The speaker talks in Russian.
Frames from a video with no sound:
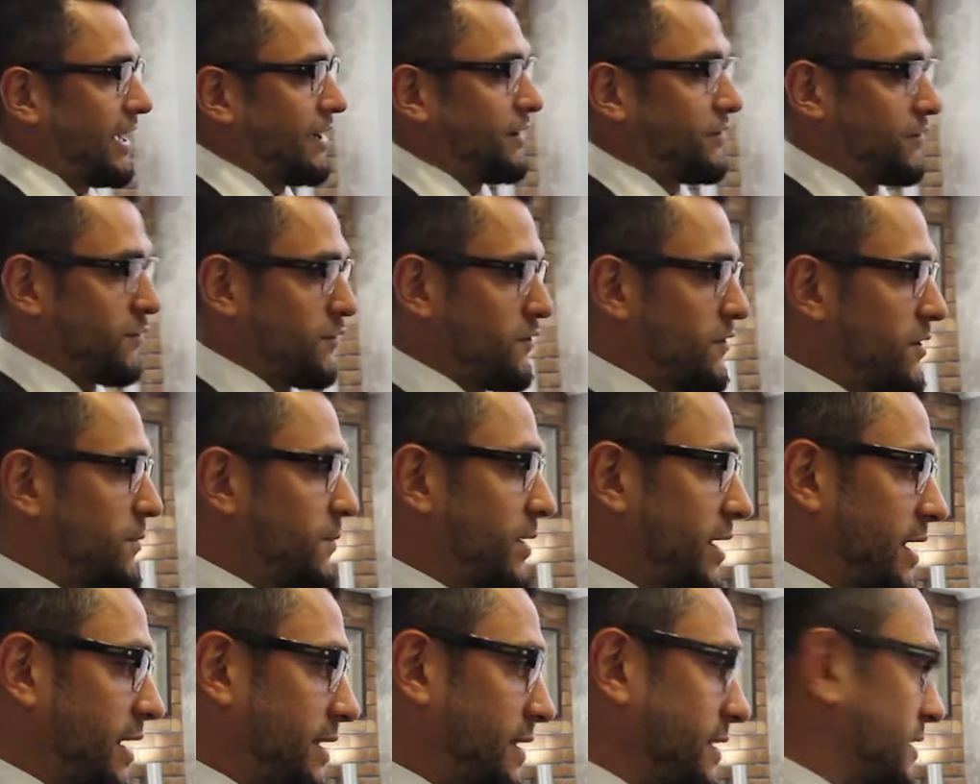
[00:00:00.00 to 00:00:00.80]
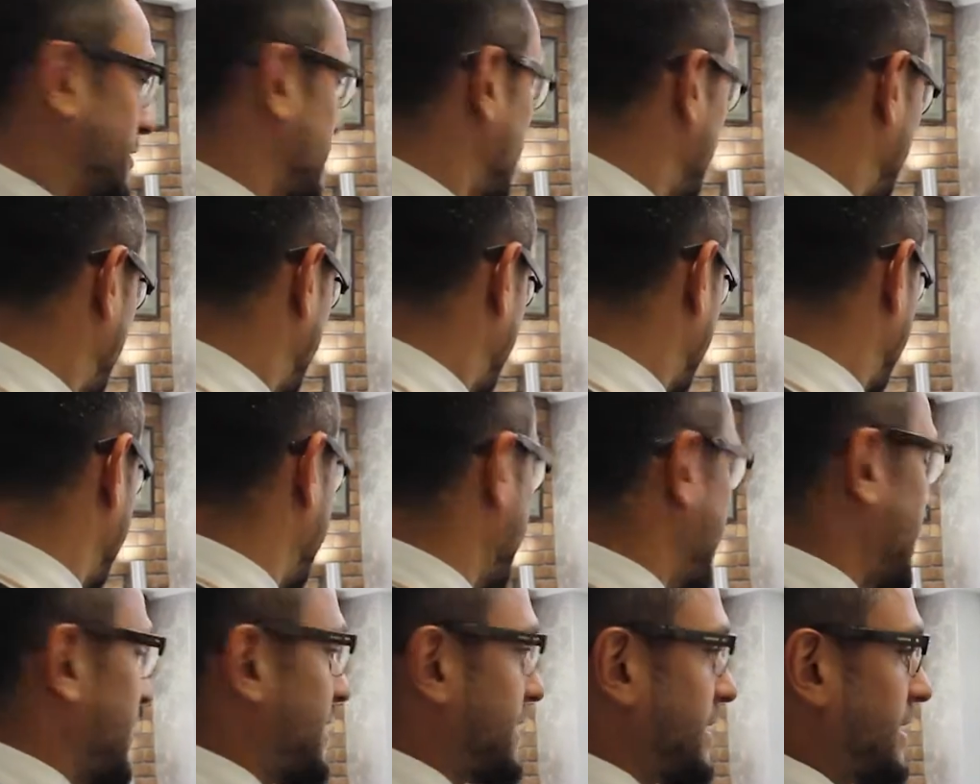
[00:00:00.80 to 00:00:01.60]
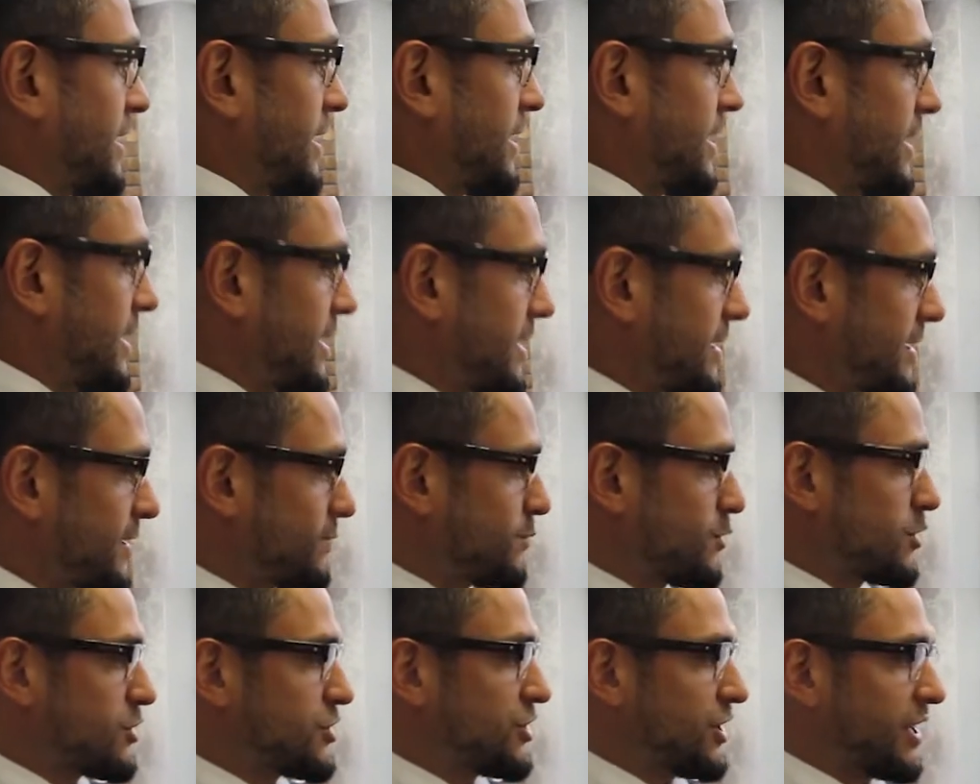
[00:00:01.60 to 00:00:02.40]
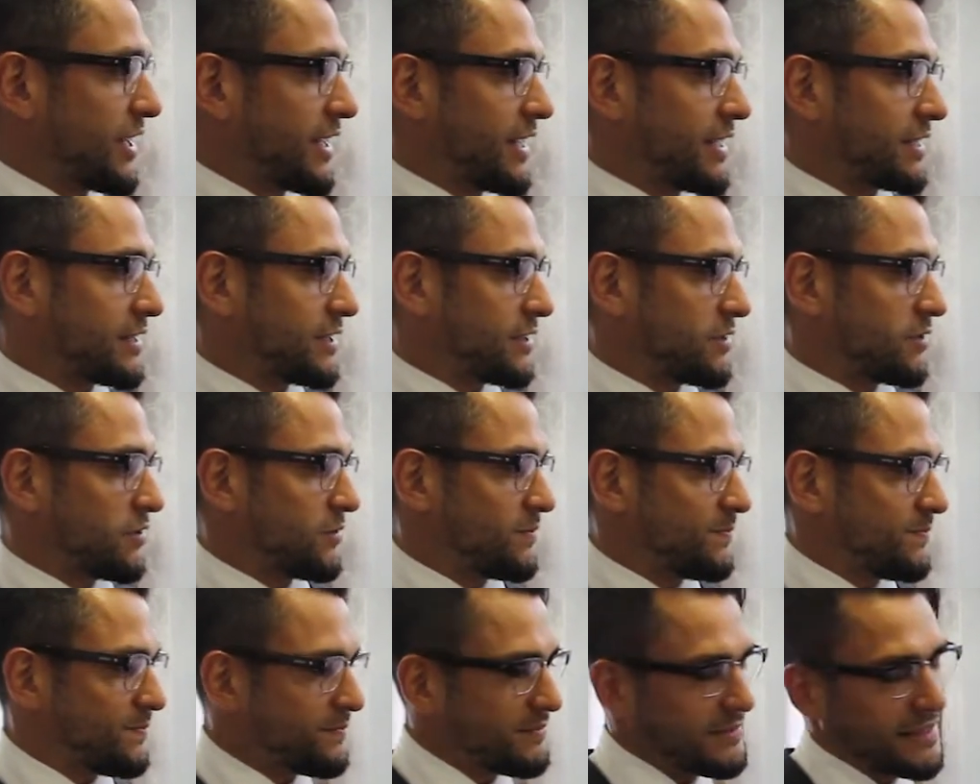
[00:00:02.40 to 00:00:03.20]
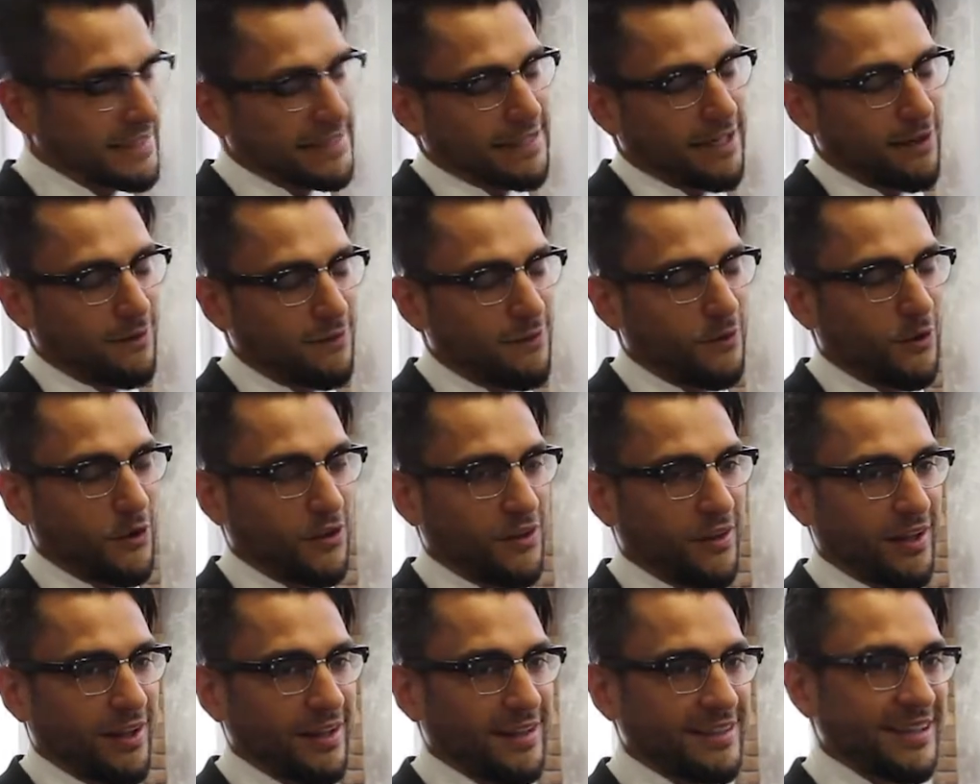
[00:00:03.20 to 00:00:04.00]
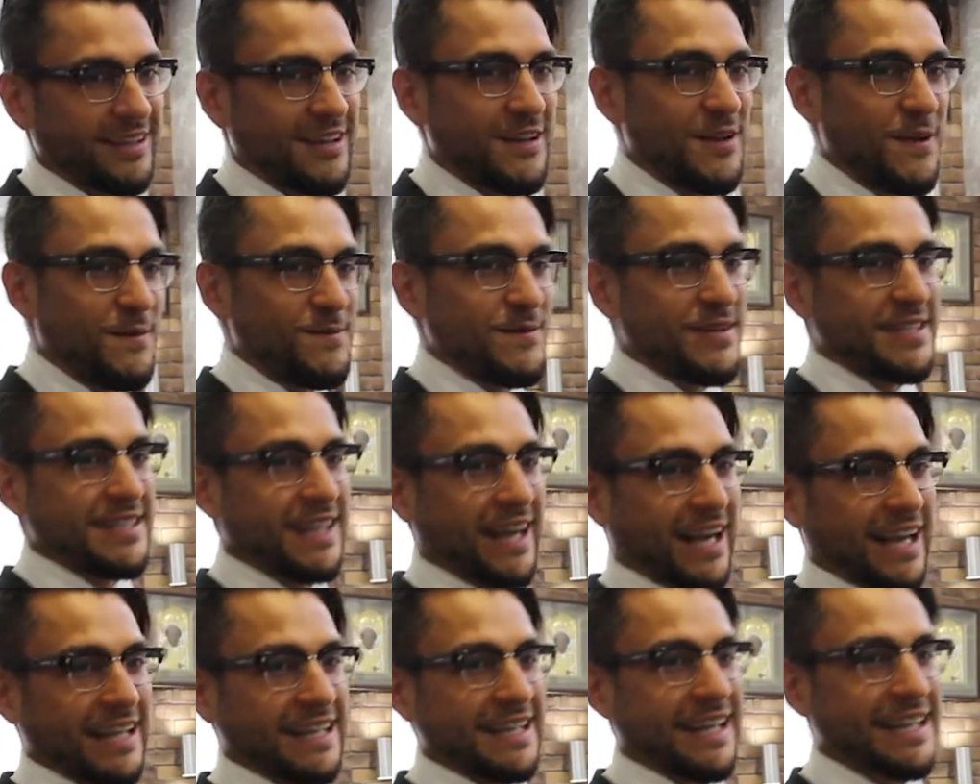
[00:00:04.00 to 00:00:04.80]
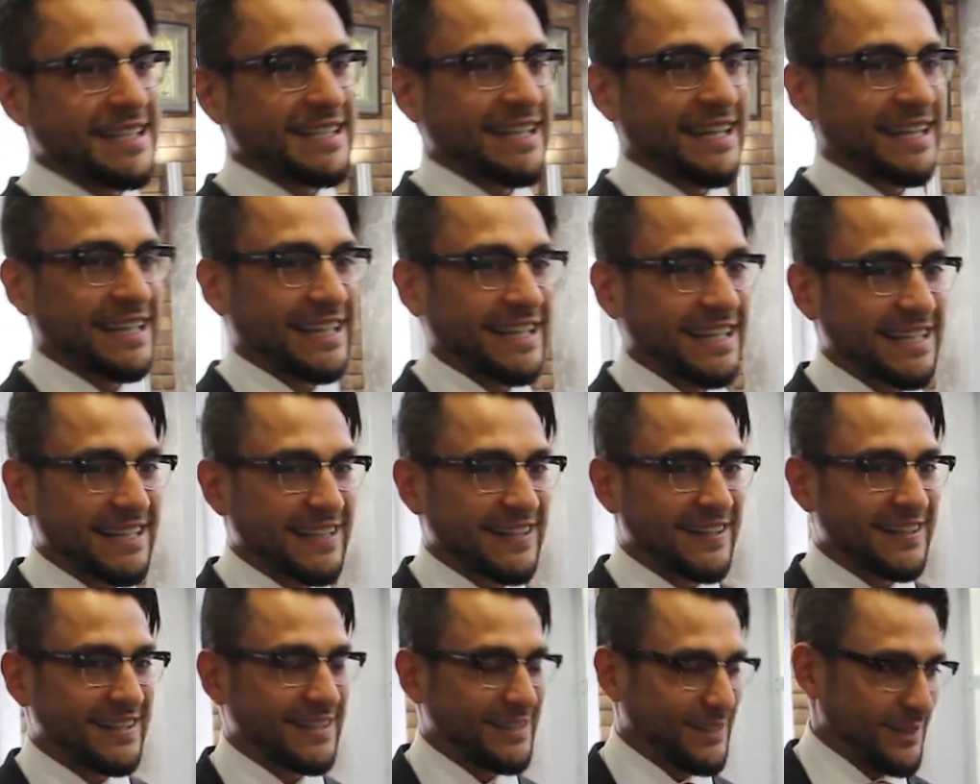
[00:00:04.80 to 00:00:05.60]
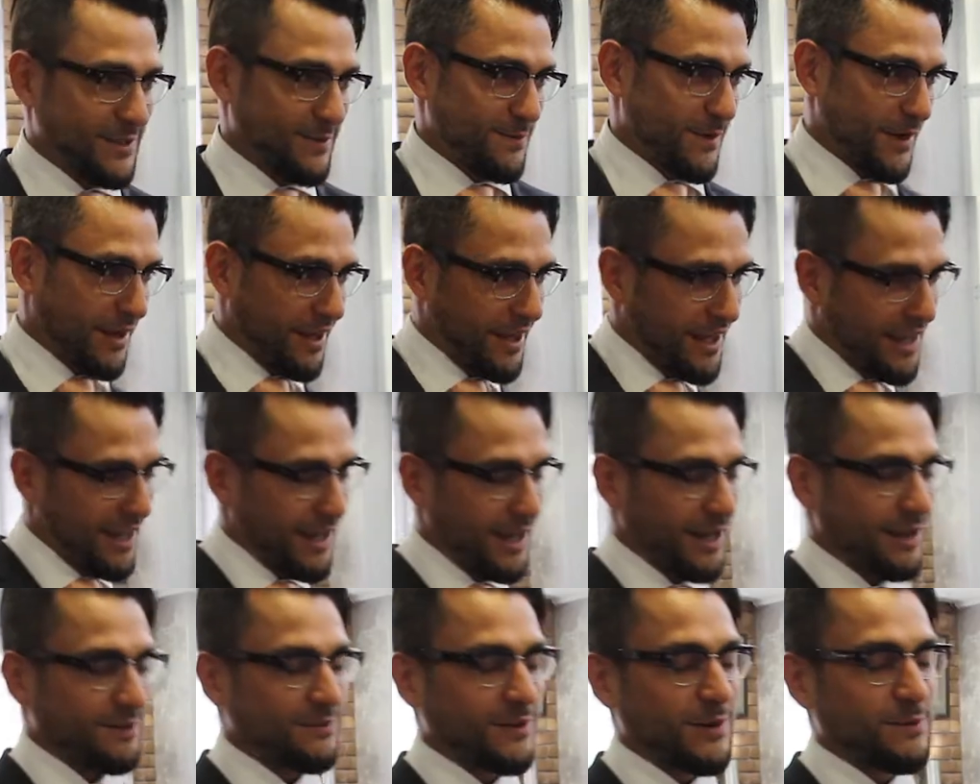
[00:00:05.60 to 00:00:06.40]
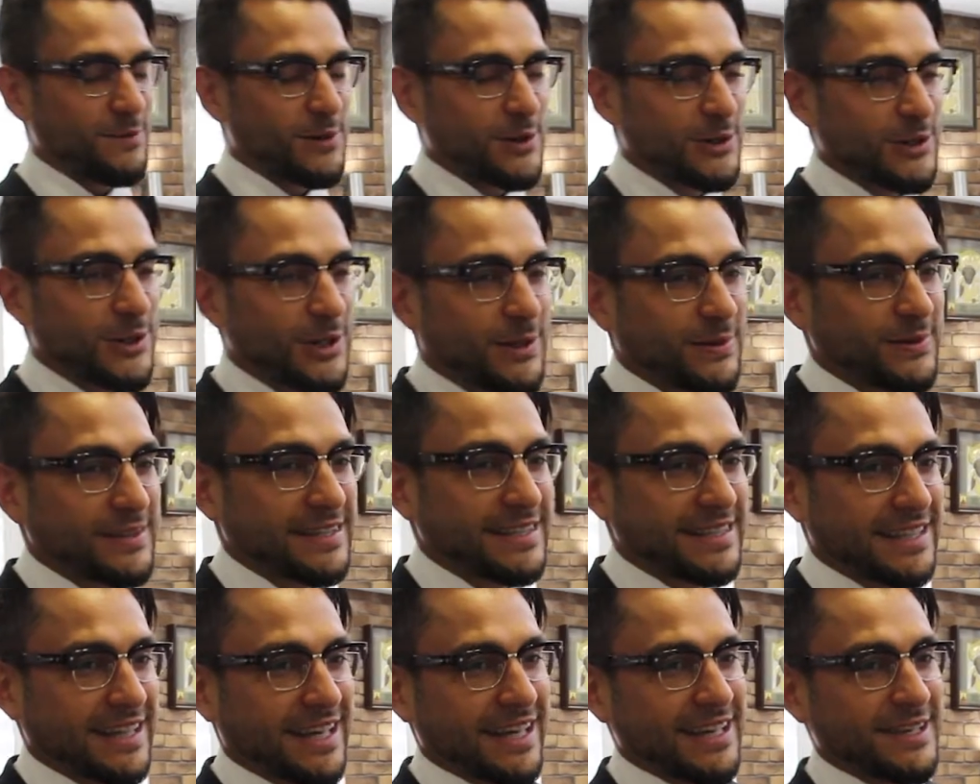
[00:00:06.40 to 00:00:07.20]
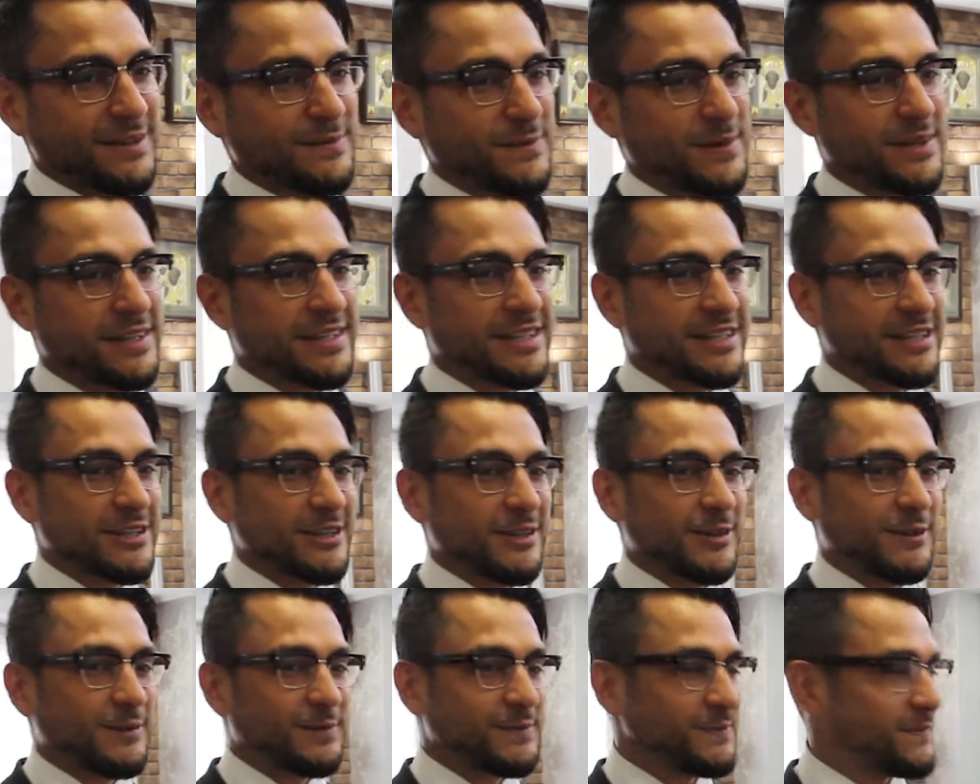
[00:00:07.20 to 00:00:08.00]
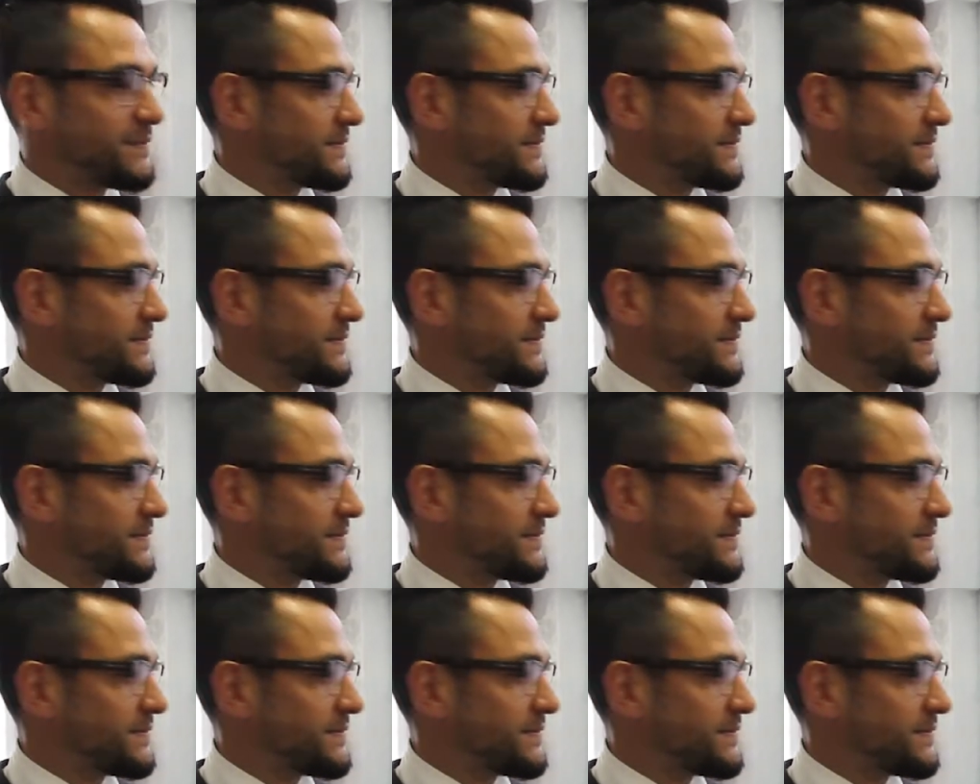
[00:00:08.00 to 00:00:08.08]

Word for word: В свое время хотел его поменять на рабочее кресло, но дискомфортно. На нем нельзя кататься, откидываться все время в напряженном состоянии быть тяжело.